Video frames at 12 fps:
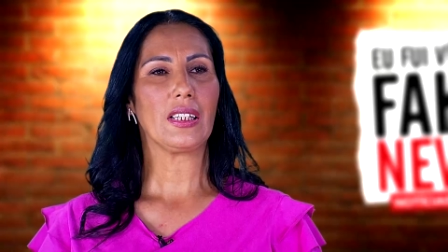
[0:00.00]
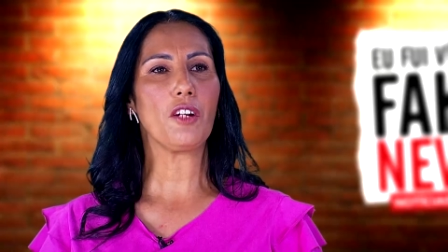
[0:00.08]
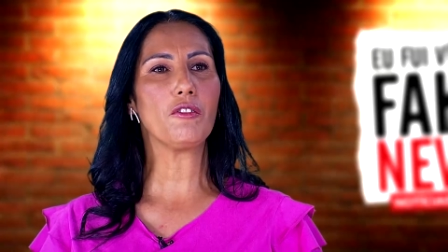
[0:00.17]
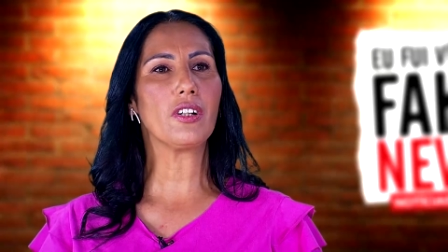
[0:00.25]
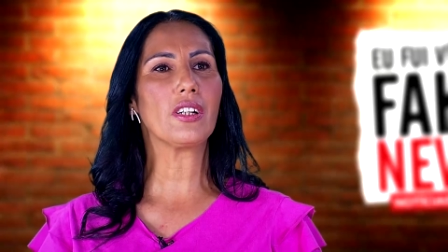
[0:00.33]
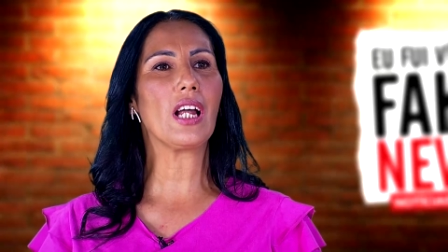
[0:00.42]
Na
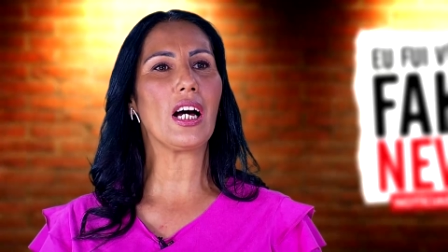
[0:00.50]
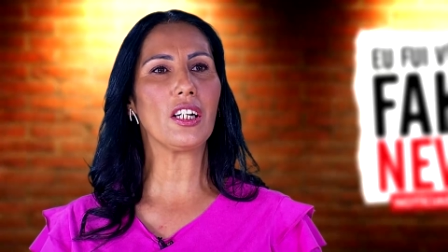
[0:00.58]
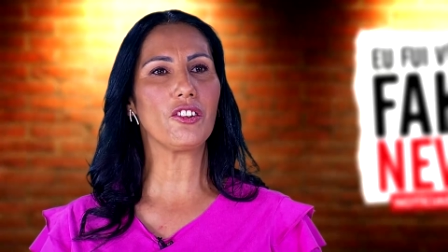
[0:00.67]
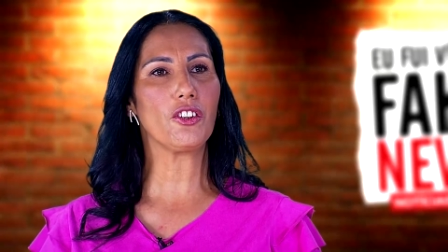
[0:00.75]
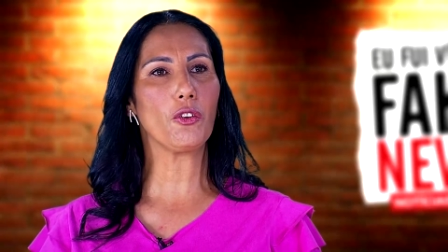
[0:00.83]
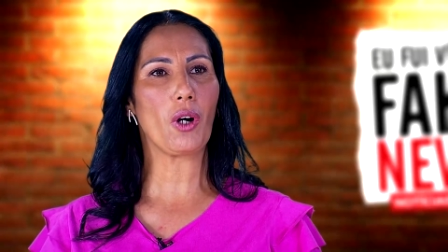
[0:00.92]

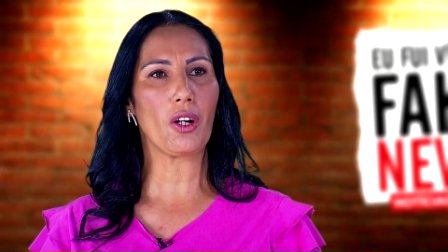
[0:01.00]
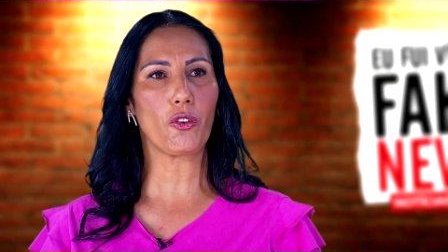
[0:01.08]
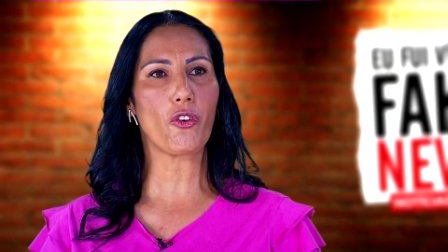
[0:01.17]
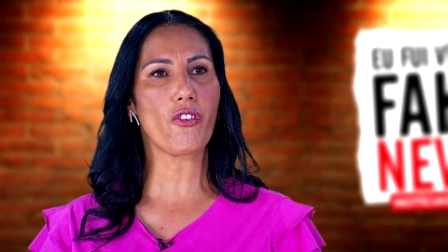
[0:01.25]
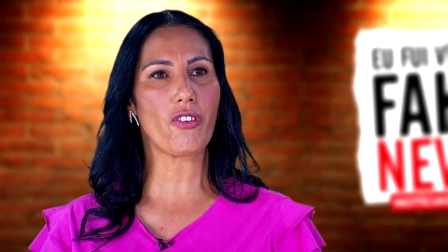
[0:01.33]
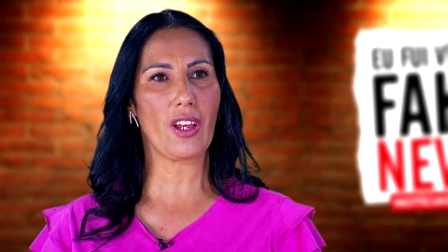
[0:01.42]
verdade, eu a
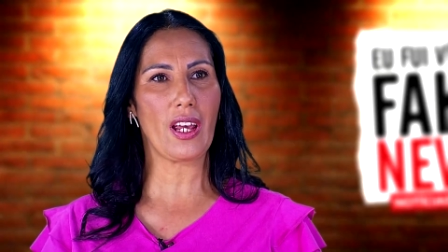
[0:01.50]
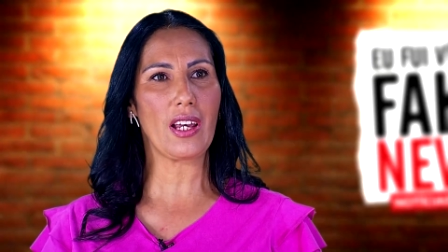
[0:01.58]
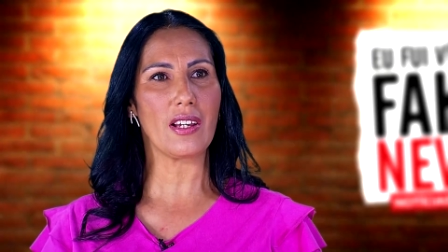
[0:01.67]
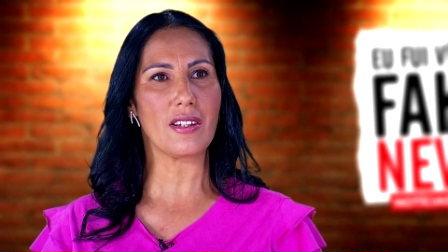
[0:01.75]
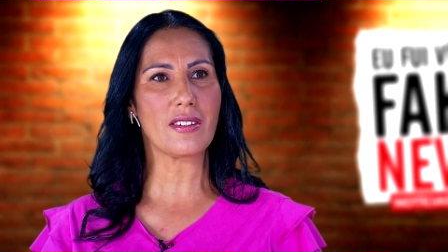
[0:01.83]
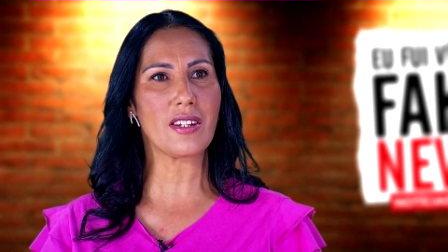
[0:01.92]

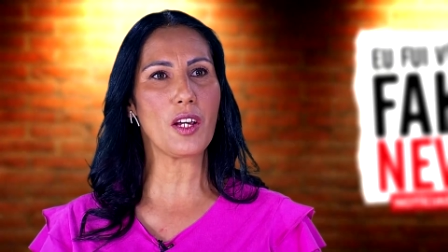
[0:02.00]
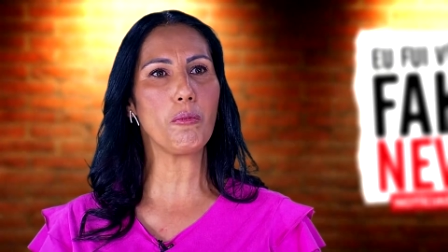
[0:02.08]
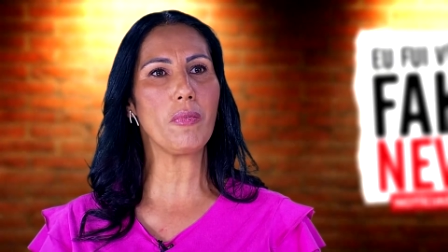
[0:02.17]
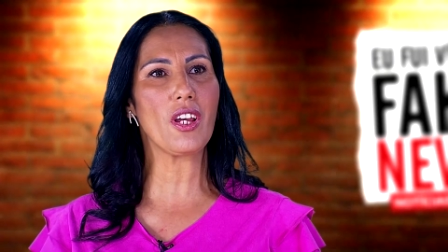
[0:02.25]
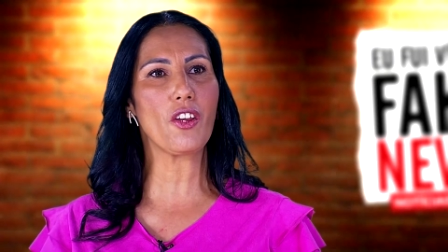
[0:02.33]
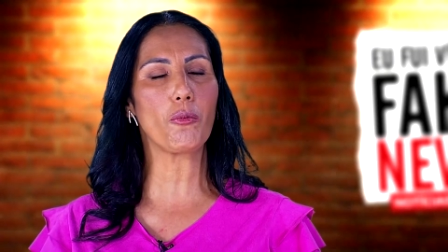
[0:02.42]
acusei sem
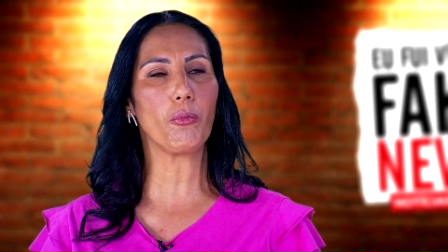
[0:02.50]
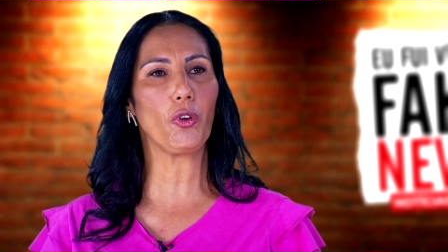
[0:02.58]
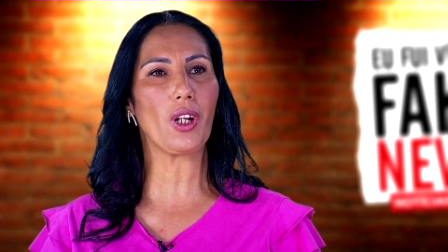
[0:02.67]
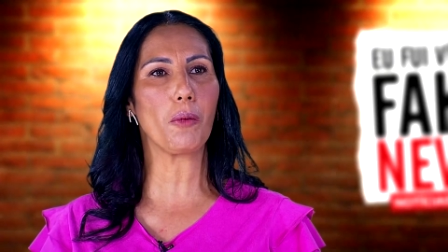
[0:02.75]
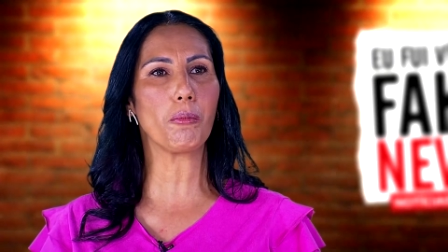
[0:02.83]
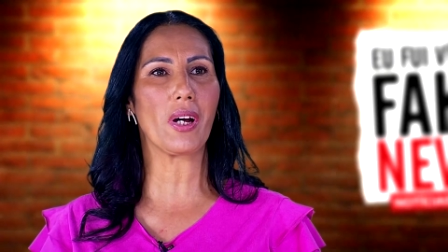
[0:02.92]
mesmo
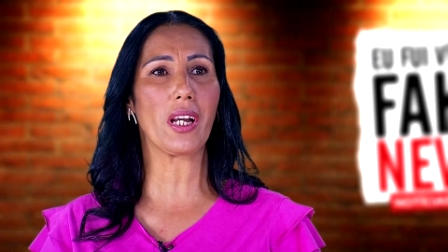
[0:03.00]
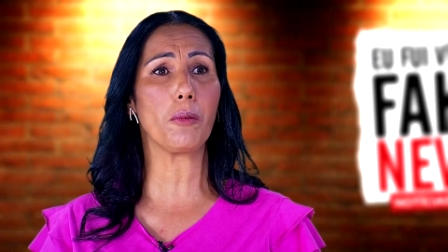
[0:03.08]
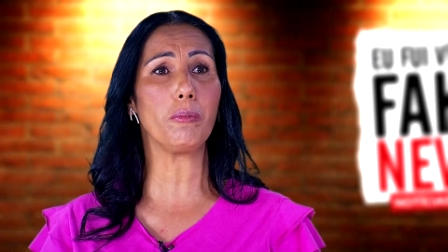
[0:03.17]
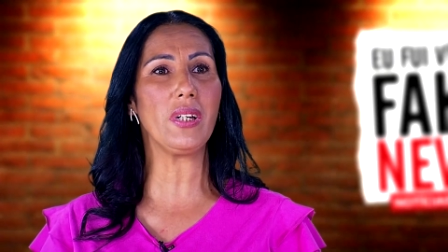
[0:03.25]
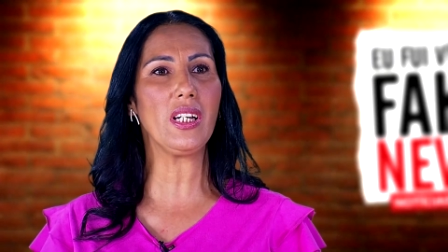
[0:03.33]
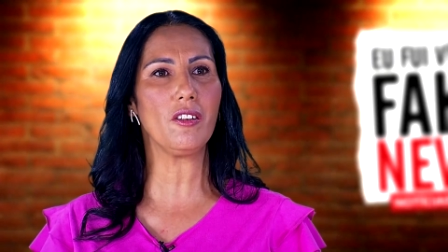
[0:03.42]
olhar para a
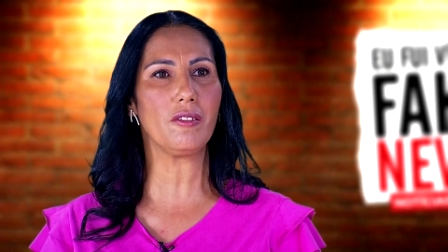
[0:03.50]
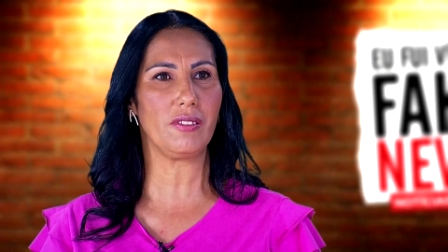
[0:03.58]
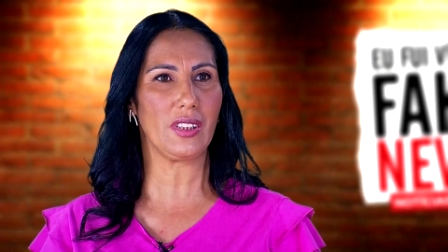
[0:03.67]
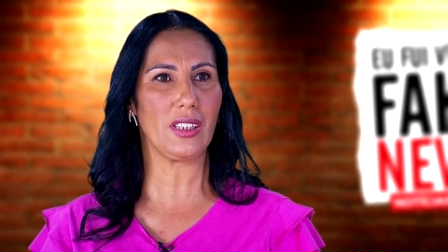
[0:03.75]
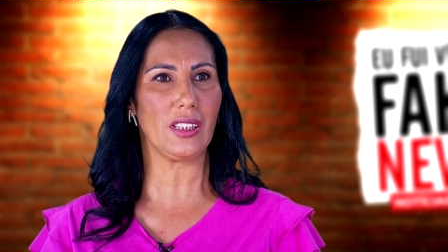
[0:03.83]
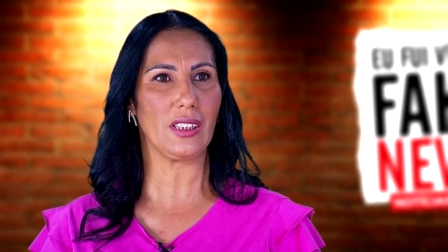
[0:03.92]
minha
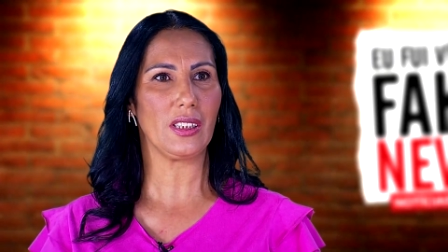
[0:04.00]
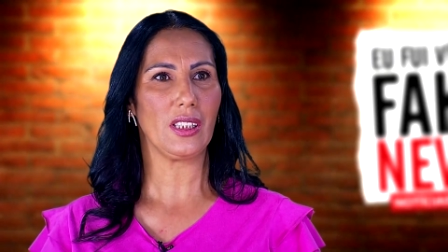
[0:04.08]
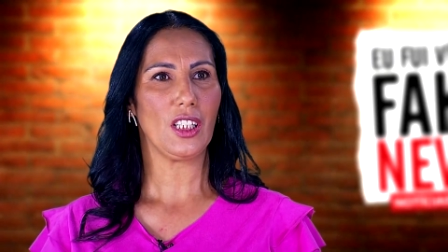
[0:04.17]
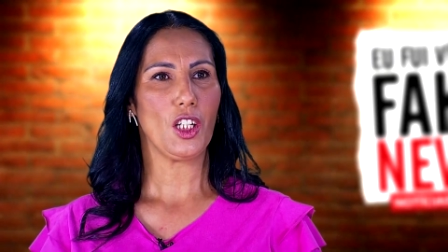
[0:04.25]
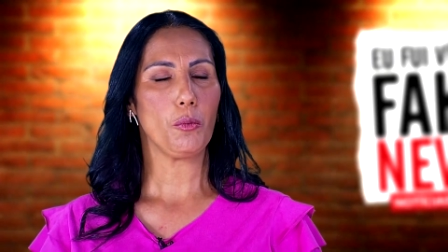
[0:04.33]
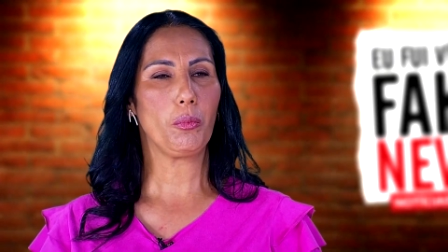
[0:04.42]
vida,
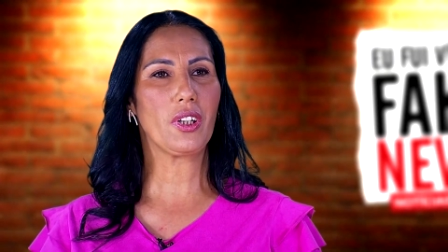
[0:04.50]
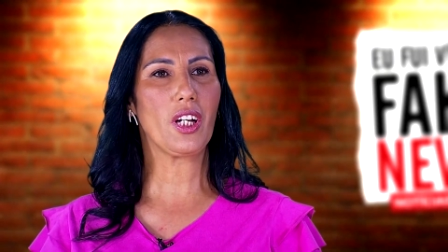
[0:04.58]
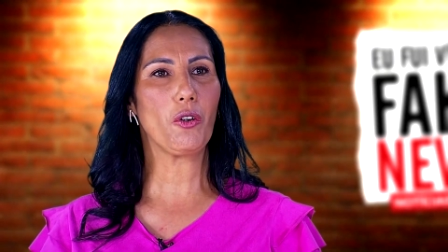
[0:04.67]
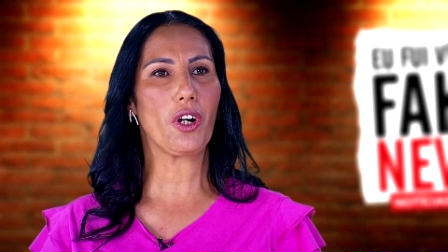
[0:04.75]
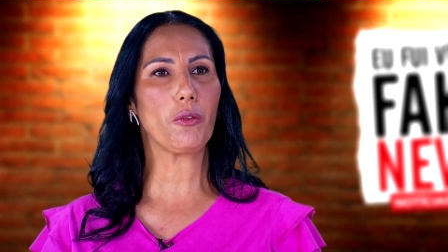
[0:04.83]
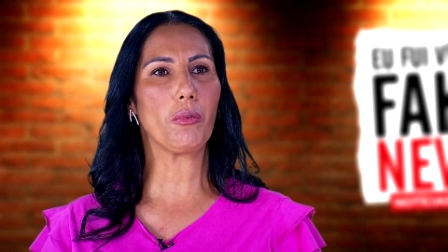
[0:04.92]
porque
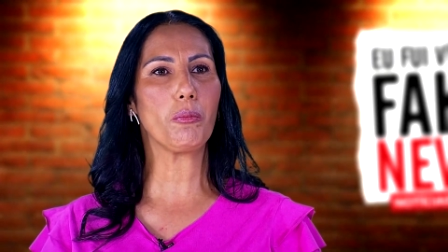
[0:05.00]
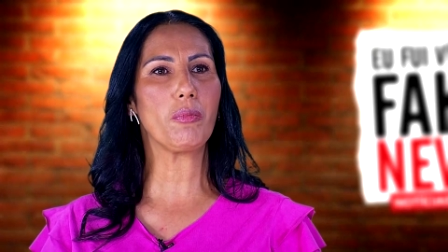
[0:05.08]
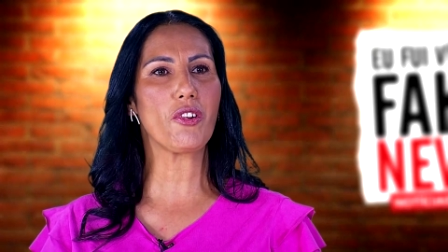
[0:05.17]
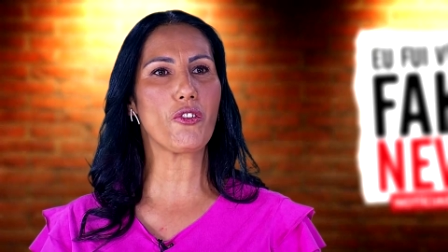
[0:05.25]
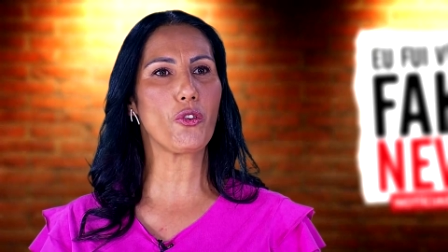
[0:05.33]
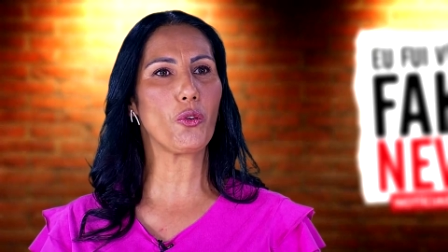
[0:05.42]
eu era uma
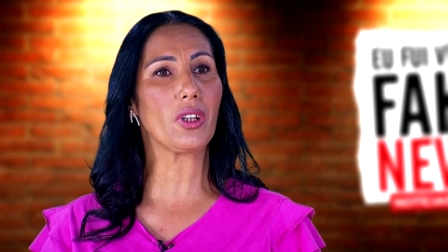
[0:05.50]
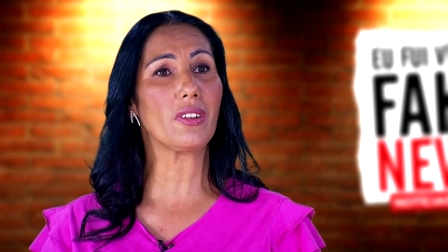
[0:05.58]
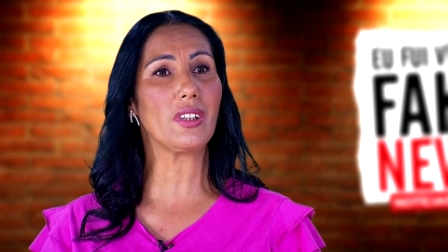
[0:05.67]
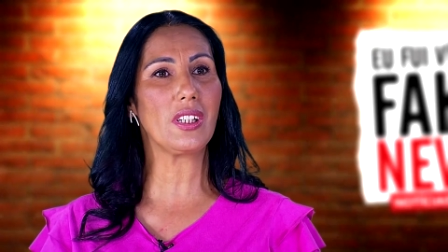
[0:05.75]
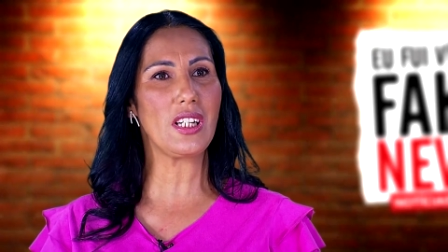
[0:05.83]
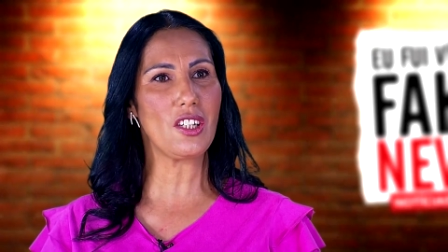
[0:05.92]
pessoa
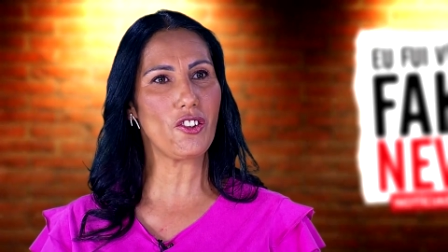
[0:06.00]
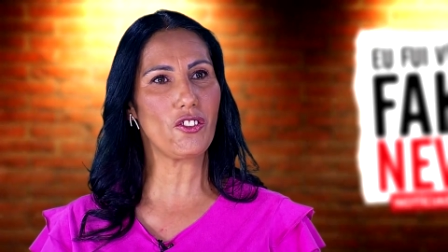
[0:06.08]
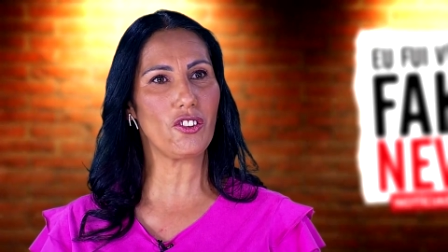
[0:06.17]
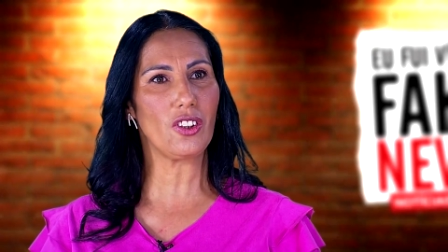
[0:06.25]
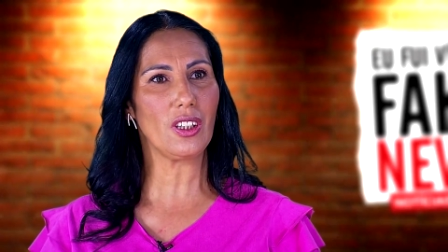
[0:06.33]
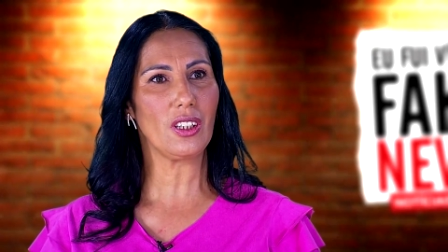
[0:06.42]

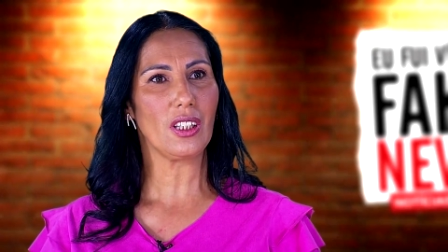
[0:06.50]
triste